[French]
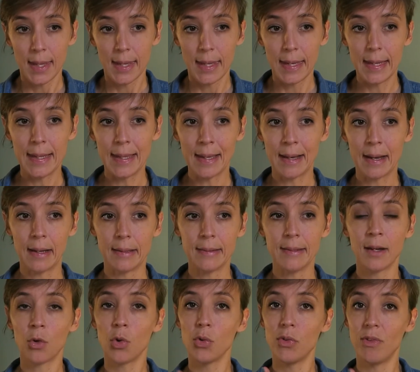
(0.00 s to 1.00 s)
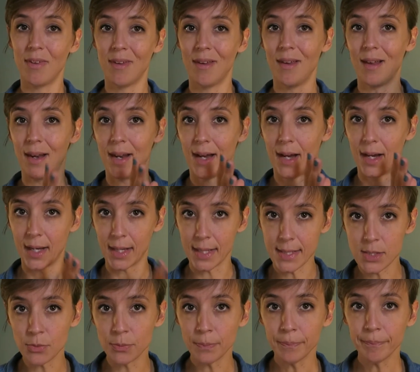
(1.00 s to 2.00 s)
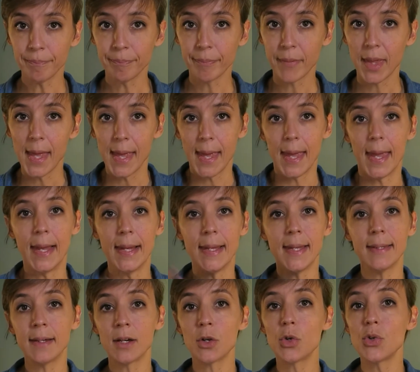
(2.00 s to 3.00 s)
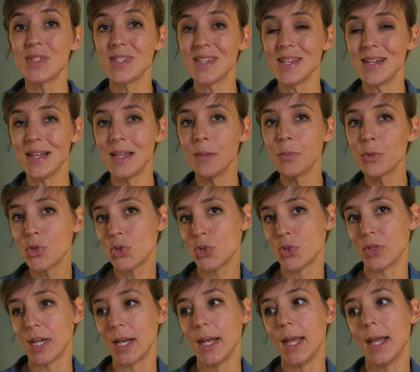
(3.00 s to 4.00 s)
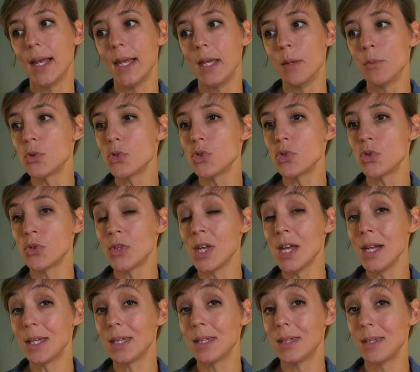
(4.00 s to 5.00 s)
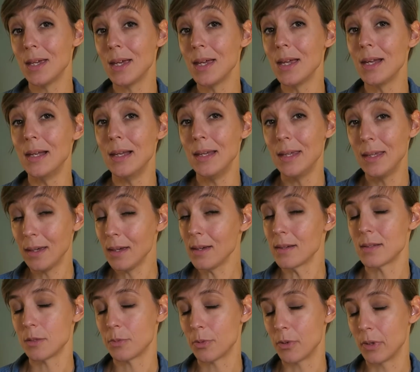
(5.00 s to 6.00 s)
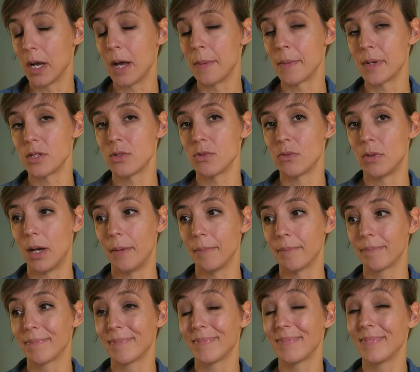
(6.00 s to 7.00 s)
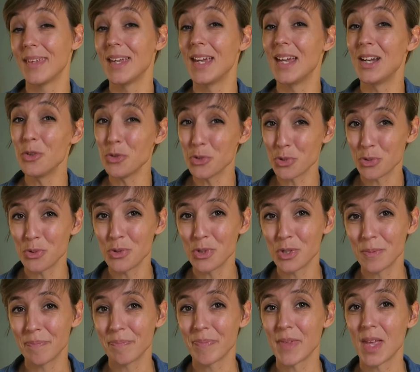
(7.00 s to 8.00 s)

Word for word: il y a d'un côté la raison et il y a d'un côté l'émotionnel. L'émotionnel qui est lié à cette programmation-là. Et le truc,